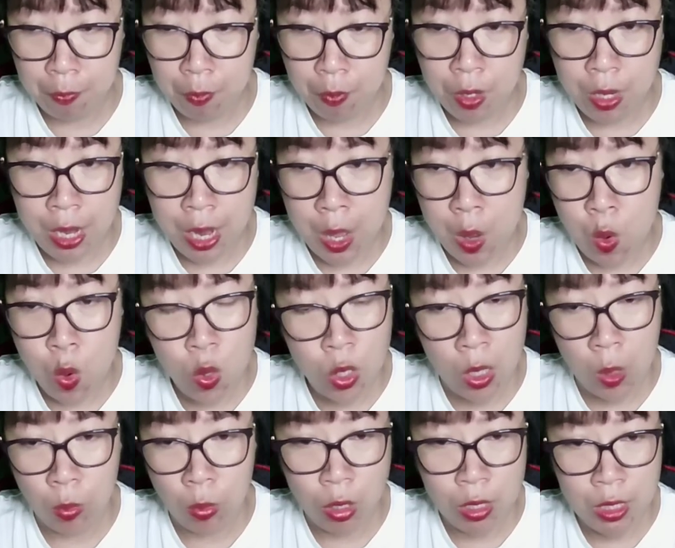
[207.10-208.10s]
Nếu
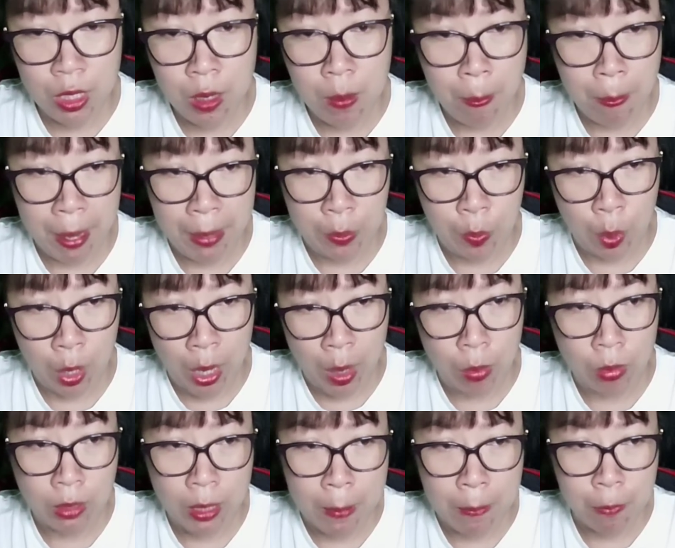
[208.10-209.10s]
không có sức mạnh của
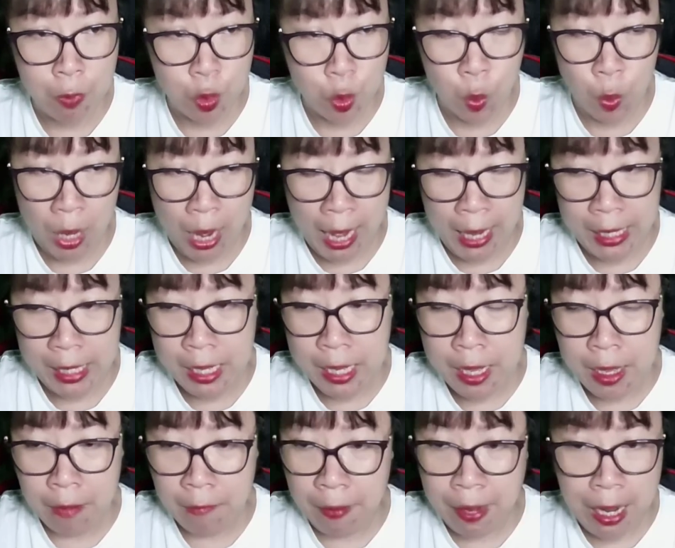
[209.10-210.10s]
Long Tâm trụ lại,
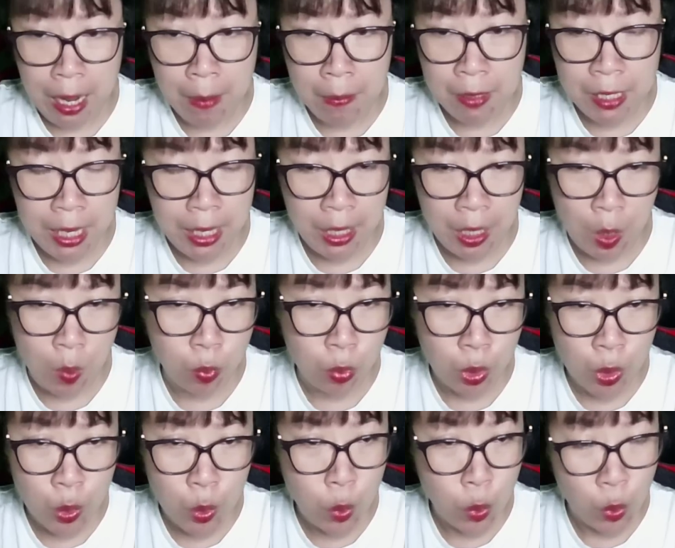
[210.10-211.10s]
Phan Lâm sẽ không
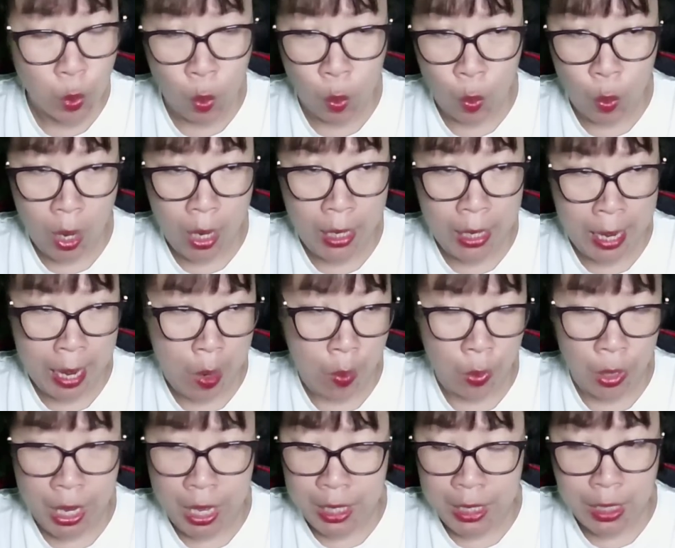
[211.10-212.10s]
có chút thủ đoạn nào
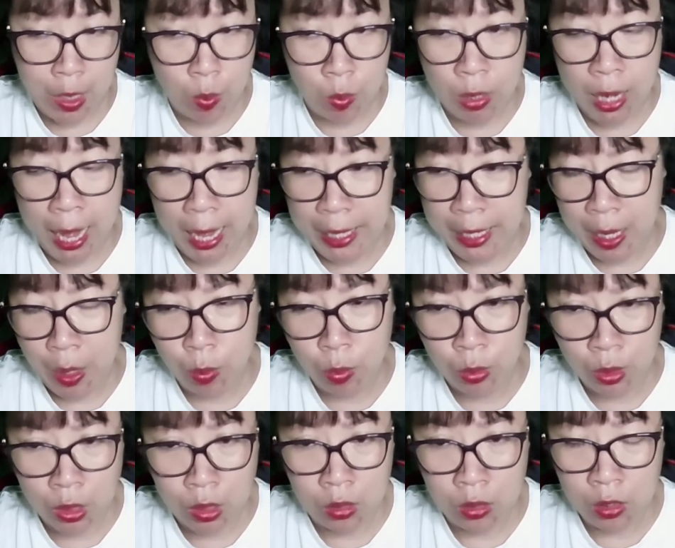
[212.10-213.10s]
để chống lại Long
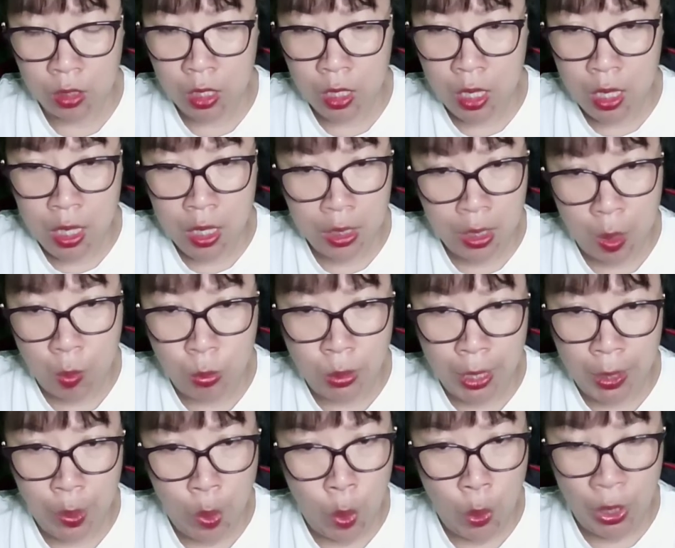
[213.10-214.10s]
Tử, không
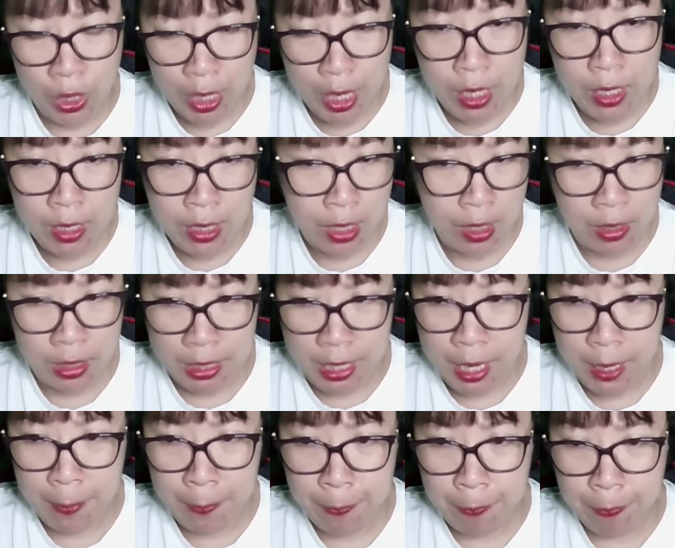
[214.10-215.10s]
thể ngồi yên chờ
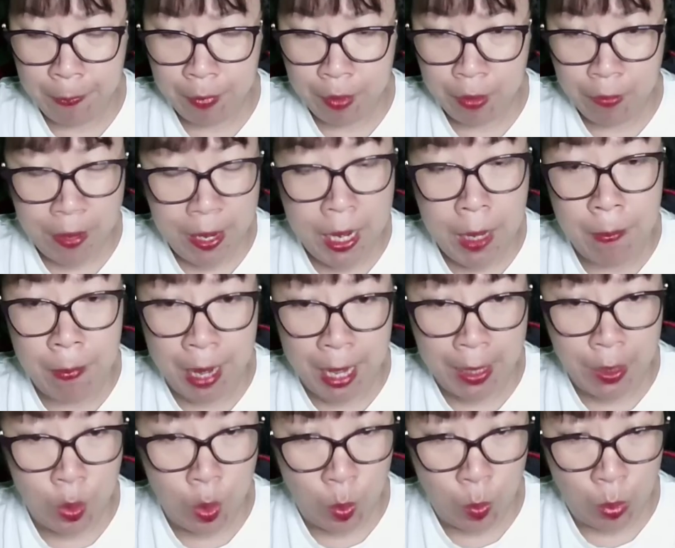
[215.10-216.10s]
chết. Phan Lâm
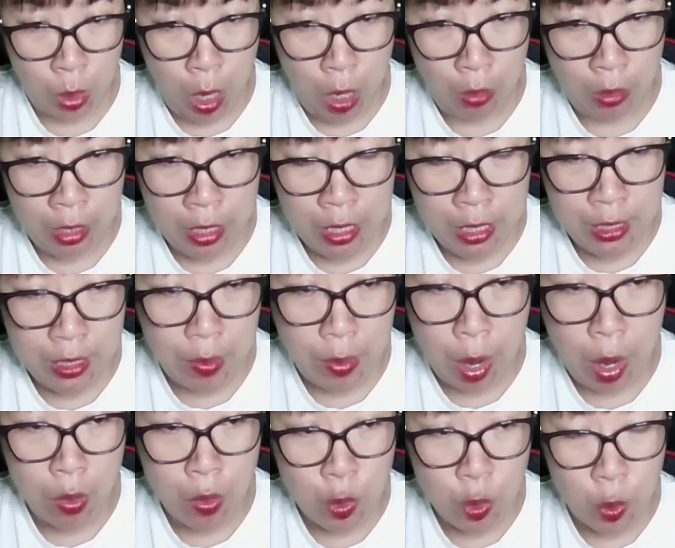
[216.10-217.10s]
lạnh lùng nói, sau
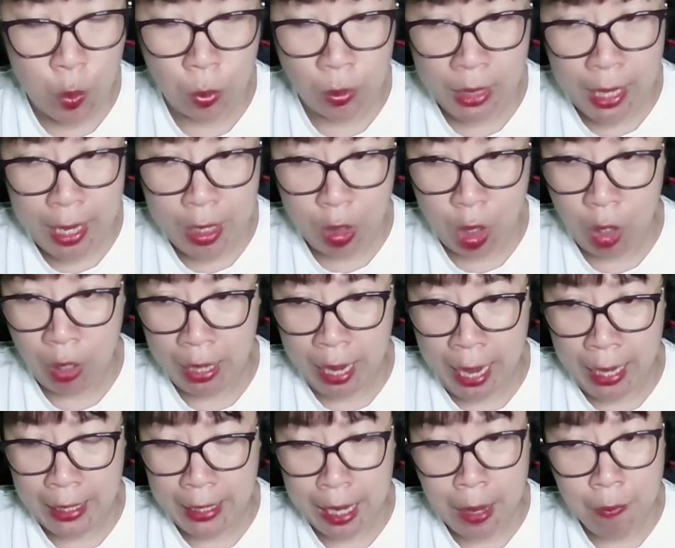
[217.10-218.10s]
đó dùng tay còn
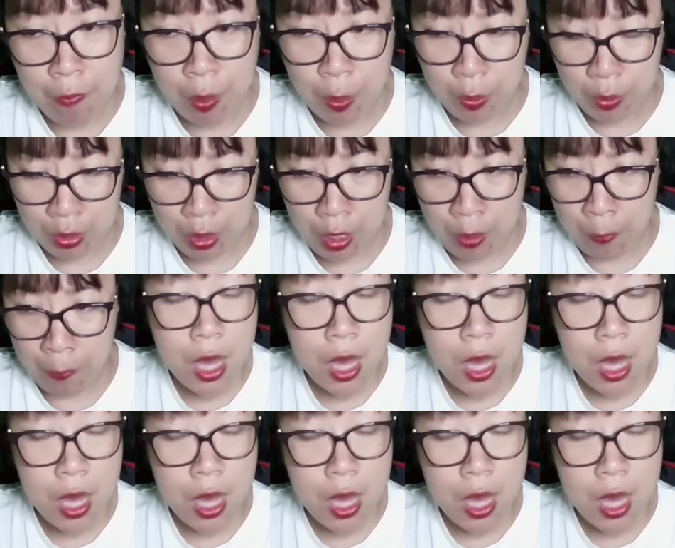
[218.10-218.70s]
lại đâm vào tường.